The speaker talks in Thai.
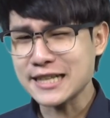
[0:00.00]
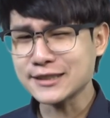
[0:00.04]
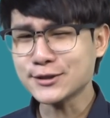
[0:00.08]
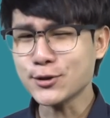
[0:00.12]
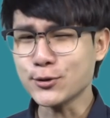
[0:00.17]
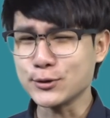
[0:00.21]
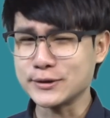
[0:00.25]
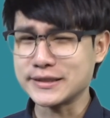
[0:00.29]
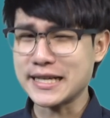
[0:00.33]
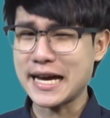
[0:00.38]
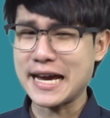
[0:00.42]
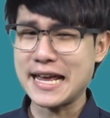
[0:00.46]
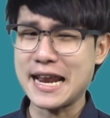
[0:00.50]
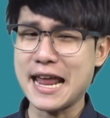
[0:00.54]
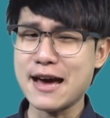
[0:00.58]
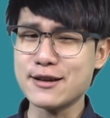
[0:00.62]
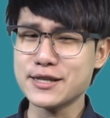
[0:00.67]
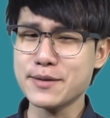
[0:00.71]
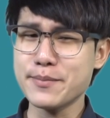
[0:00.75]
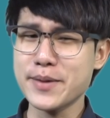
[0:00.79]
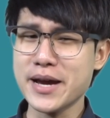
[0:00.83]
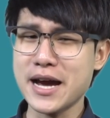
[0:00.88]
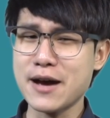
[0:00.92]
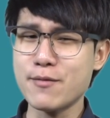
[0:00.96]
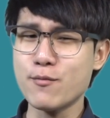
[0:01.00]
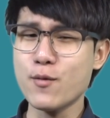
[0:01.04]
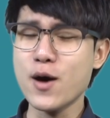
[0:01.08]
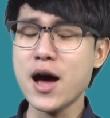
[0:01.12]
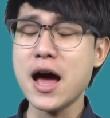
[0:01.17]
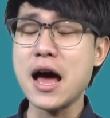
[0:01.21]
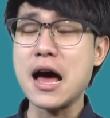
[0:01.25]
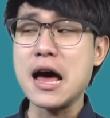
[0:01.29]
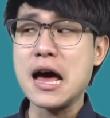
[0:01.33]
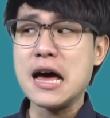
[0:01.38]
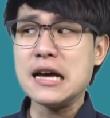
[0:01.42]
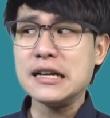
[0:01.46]
ชักสงสัยแล้วใช่ไหมครับว่า
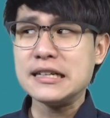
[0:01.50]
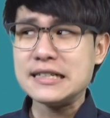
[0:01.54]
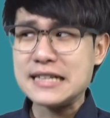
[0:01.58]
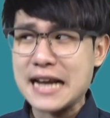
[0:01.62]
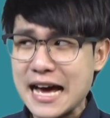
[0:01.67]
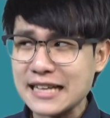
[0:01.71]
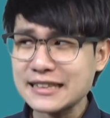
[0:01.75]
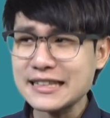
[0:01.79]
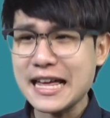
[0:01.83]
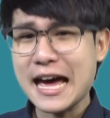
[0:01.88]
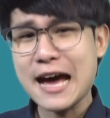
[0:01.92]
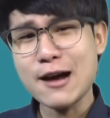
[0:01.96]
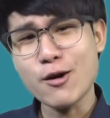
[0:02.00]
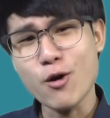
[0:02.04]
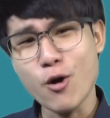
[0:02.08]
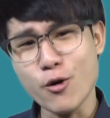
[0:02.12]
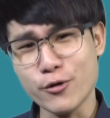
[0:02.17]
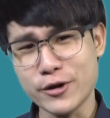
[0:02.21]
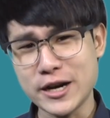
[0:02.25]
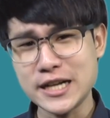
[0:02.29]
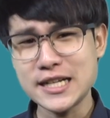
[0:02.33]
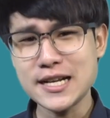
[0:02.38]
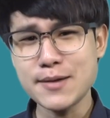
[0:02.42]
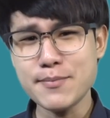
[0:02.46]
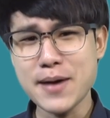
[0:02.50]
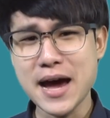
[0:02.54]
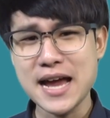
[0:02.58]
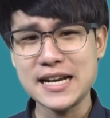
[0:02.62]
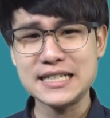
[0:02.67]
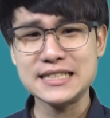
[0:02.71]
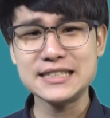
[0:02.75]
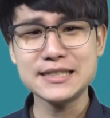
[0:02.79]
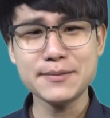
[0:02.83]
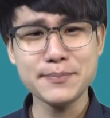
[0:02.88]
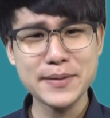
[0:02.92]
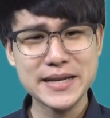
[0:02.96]
หน้าตาของรัฐบาล
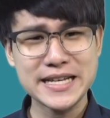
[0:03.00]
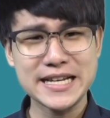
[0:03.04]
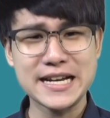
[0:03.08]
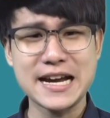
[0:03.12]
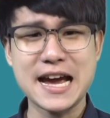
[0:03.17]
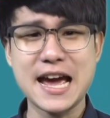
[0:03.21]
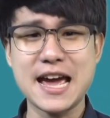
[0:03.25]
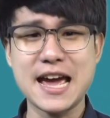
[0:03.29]
นี้จะเป็นยัง